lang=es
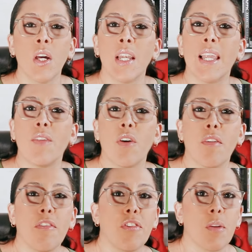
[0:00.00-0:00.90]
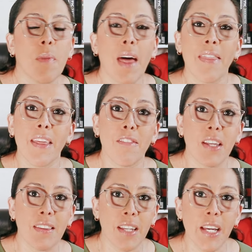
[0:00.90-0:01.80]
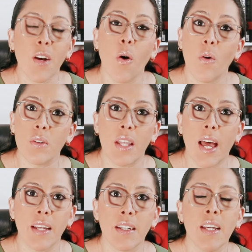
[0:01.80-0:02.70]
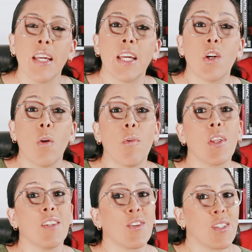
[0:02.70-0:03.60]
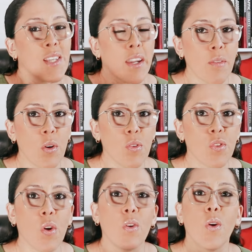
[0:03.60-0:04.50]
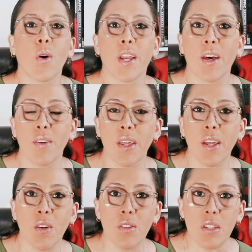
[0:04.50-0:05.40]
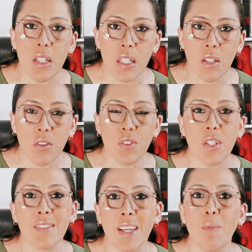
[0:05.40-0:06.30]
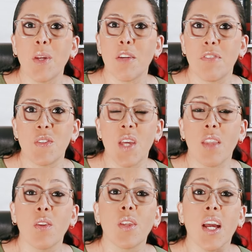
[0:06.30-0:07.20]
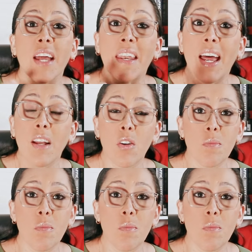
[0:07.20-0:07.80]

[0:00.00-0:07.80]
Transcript: la nueva forma de vender online y cómo dentro de esa revolución los creadores de contenido se están beneficiando de ganar